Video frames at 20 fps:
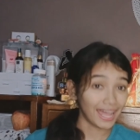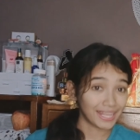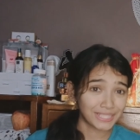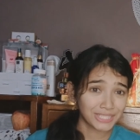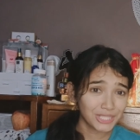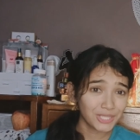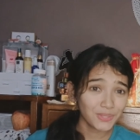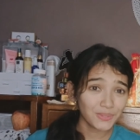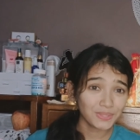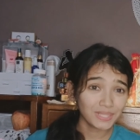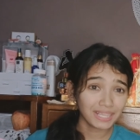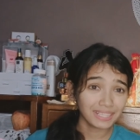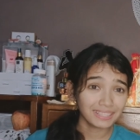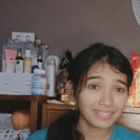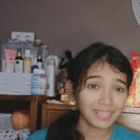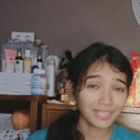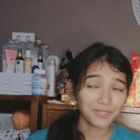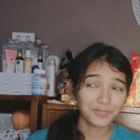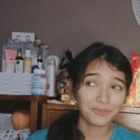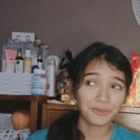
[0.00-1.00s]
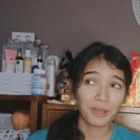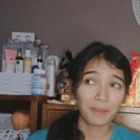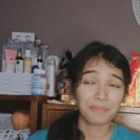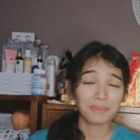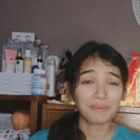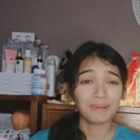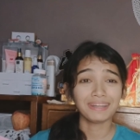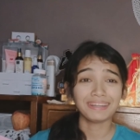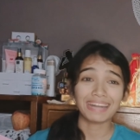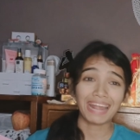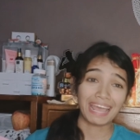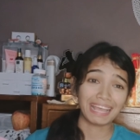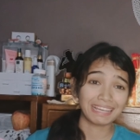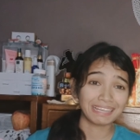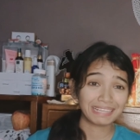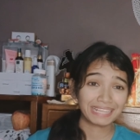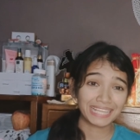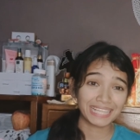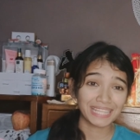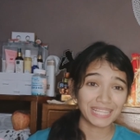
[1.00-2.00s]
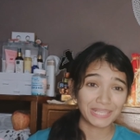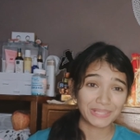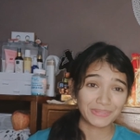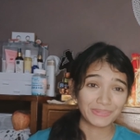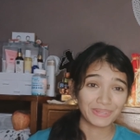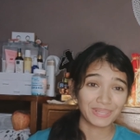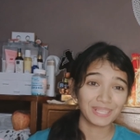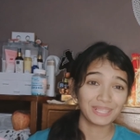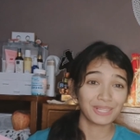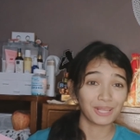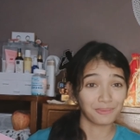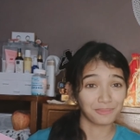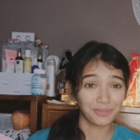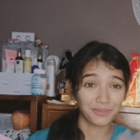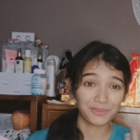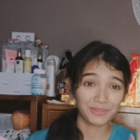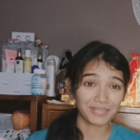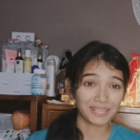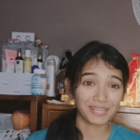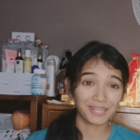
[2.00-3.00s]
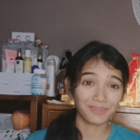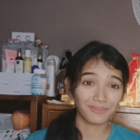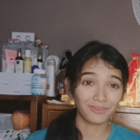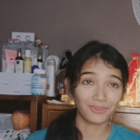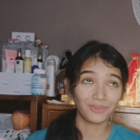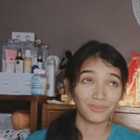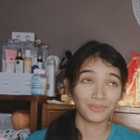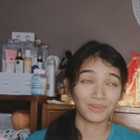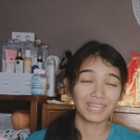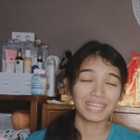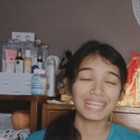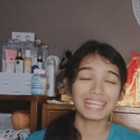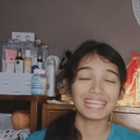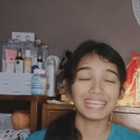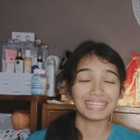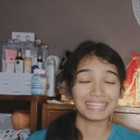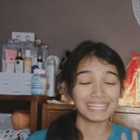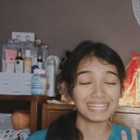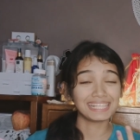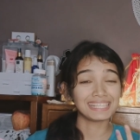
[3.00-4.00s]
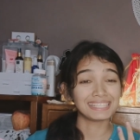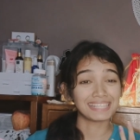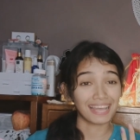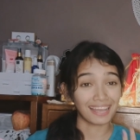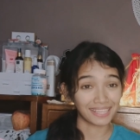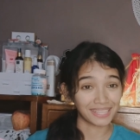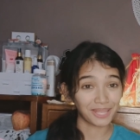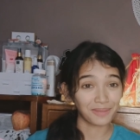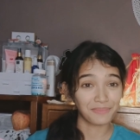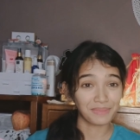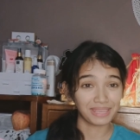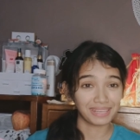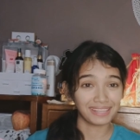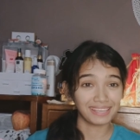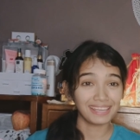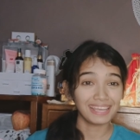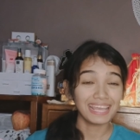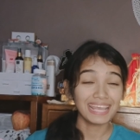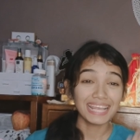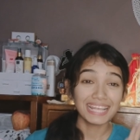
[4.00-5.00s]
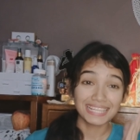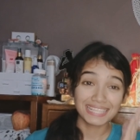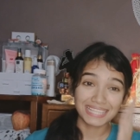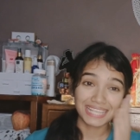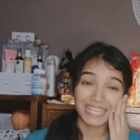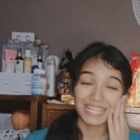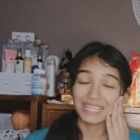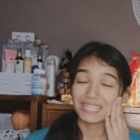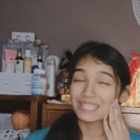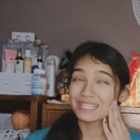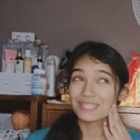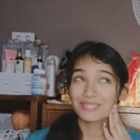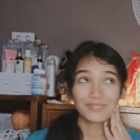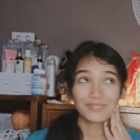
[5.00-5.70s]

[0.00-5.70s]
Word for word: अच्छी हो जाती है तो अभी मैं ट्राई करके देखूँगी तभी उसका रिव्यू दूँगी कि कितनी ज़्यादा मेरी स्किन